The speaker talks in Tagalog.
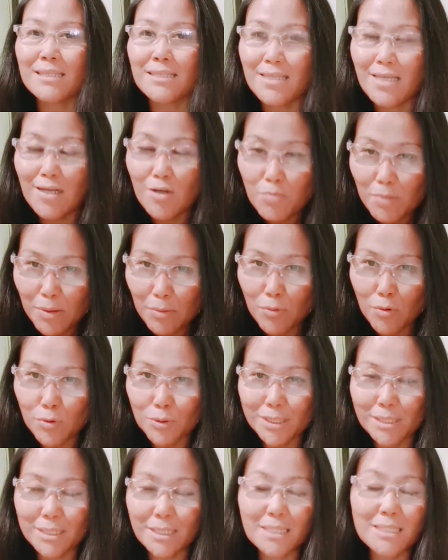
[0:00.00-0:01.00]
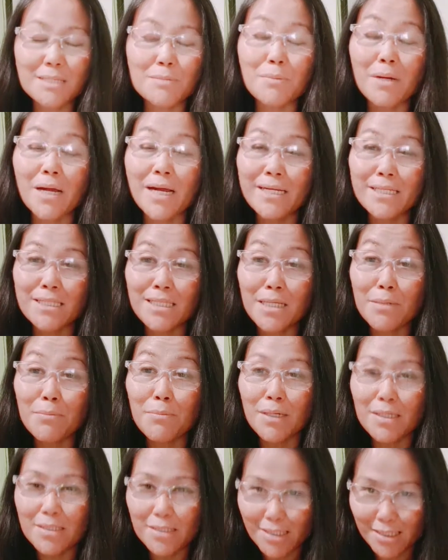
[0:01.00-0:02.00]
di ako mamoni na si Maarting
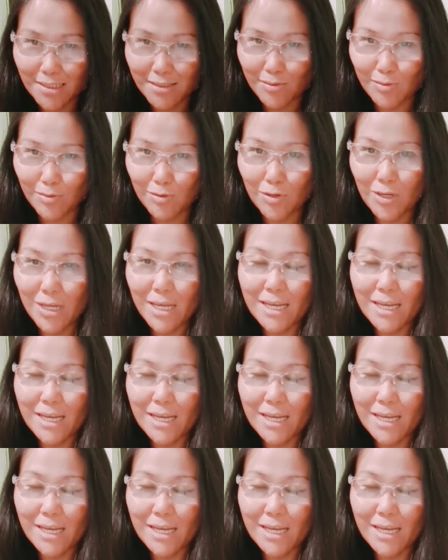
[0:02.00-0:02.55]
Maldito.